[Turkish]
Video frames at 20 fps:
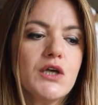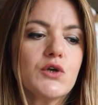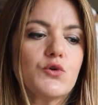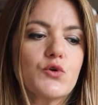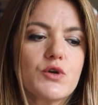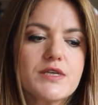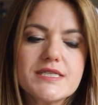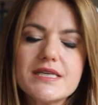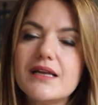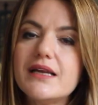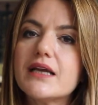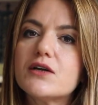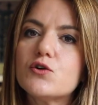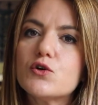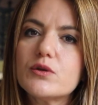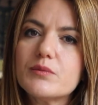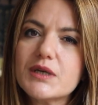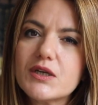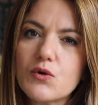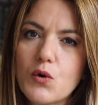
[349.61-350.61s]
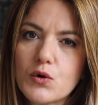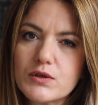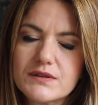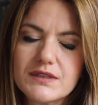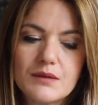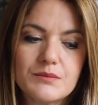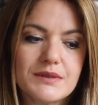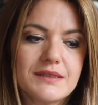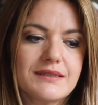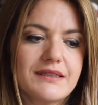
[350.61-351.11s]
küresel ekonomik
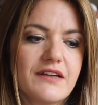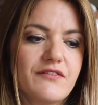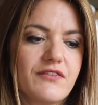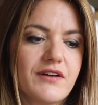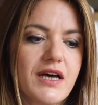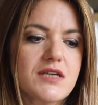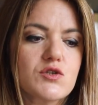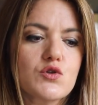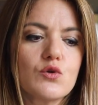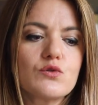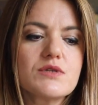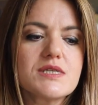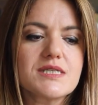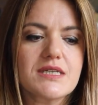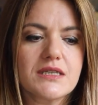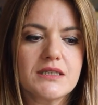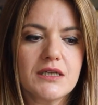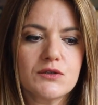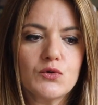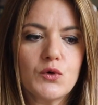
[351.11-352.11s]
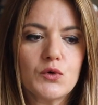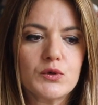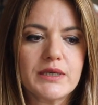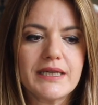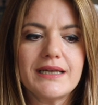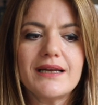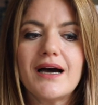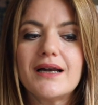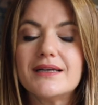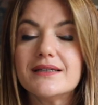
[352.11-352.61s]
ortamın deflasyon riskine doğru
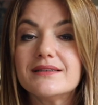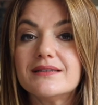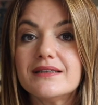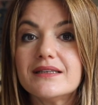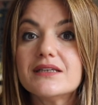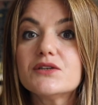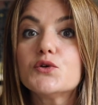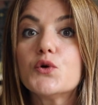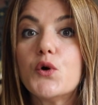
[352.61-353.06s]
ilerlediğini